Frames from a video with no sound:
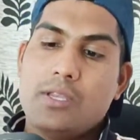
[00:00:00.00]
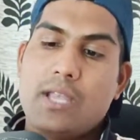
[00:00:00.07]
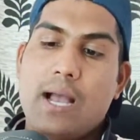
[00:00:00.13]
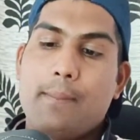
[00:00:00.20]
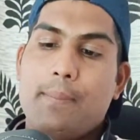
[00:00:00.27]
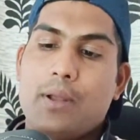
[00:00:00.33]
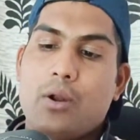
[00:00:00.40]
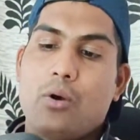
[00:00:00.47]

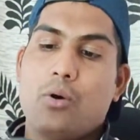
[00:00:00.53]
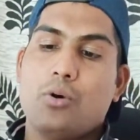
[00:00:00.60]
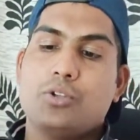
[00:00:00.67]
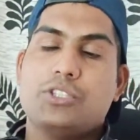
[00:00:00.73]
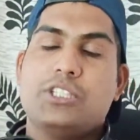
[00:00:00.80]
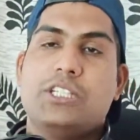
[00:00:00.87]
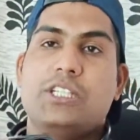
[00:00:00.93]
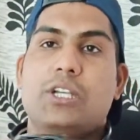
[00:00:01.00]
यहाँ पर ओ
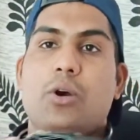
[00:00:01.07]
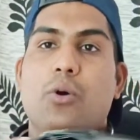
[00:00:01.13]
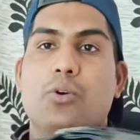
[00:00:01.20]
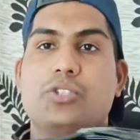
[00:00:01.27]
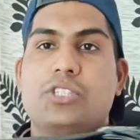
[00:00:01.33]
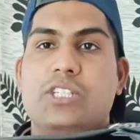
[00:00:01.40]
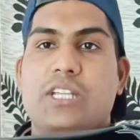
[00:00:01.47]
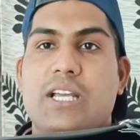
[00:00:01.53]
जी ओ
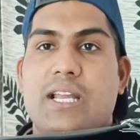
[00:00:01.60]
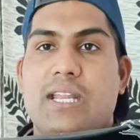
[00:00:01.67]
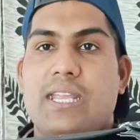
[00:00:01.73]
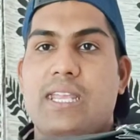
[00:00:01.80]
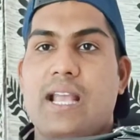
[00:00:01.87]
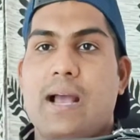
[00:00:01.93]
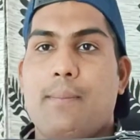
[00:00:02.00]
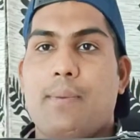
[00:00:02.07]
जी
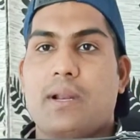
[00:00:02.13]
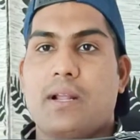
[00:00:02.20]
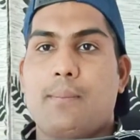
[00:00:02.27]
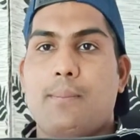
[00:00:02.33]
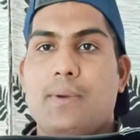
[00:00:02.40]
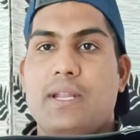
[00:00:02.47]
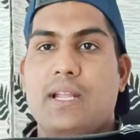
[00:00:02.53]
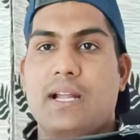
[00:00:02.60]
करके यहाँ पर
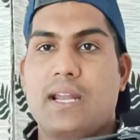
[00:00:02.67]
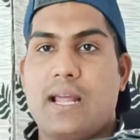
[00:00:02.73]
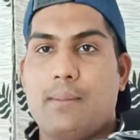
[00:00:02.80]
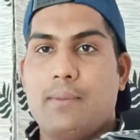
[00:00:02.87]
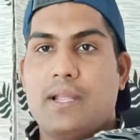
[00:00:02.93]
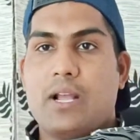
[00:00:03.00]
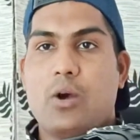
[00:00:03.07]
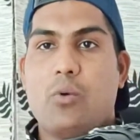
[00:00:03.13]
कंपनी का
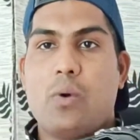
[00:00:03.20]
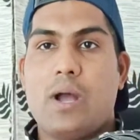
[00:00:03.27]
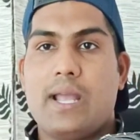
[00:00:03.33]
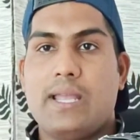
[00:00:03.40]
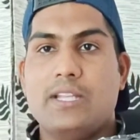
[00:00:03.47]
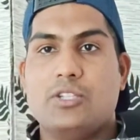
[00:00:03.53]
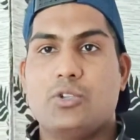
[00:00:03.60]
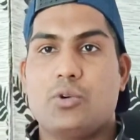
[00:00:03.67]
नाम लिखा हुआ
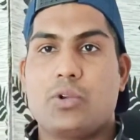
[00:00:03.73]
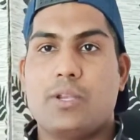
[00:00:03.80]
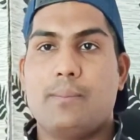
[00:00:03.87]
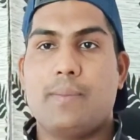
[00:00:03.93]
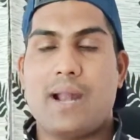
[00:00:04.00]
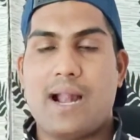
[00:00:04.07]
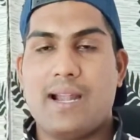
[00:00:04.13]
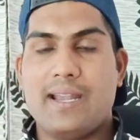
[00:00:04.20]
है जो कि
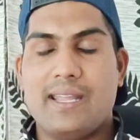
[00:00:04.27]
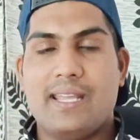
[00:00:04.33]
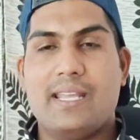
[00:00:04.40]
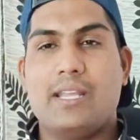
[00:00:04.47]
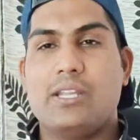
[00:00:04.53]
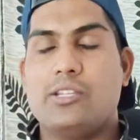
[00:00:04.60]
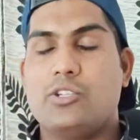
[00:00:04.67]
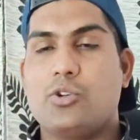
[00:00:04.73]
ब्रांड
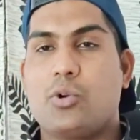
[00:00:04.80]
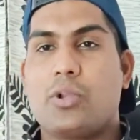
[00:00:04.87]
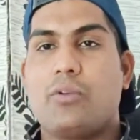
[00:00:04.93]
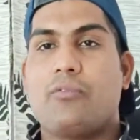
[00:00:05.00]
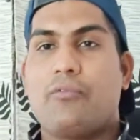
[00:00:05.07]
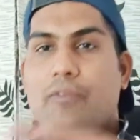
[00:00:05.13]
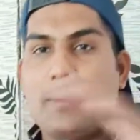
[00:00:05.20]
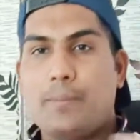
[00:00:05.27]
है जो कि
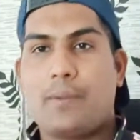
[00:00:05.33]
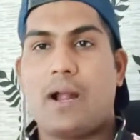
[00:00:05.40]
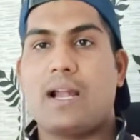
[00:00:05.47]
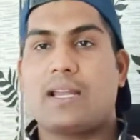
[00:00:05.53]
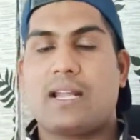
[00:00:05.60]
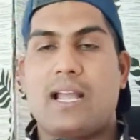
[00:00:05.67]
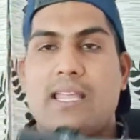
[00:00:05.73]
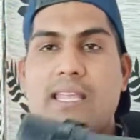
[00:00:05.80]

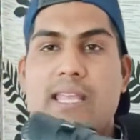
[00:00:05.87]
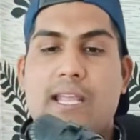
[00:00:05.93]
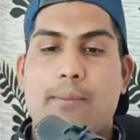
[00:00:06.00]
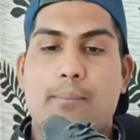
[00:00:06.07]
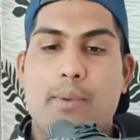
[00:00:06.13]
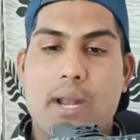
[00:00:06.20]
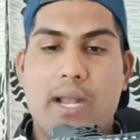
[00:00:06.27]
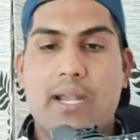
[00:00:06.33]
फ्लिपकार्ट का ही एक
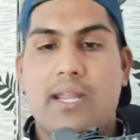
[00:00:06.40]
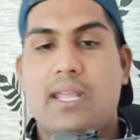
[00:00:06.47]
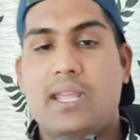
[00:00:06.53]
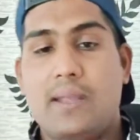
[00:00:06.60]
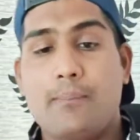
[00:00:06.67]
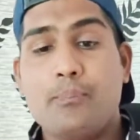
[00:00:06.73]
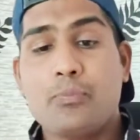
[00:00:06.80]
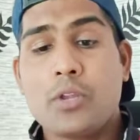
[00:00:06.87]
ब्रांड है